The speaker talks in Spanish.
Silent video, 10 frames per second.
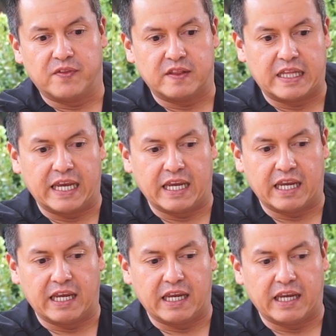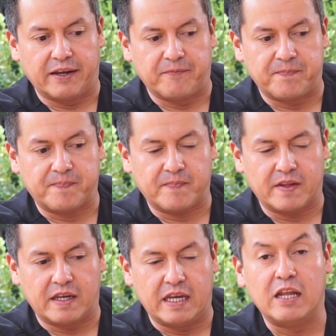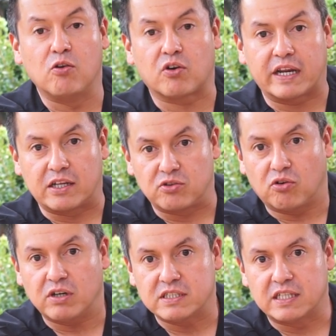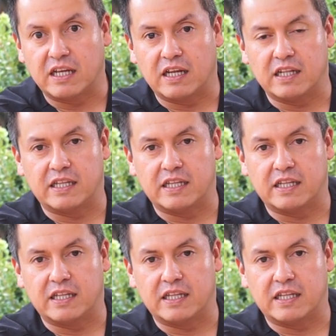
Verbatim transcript: de, y los rectores de,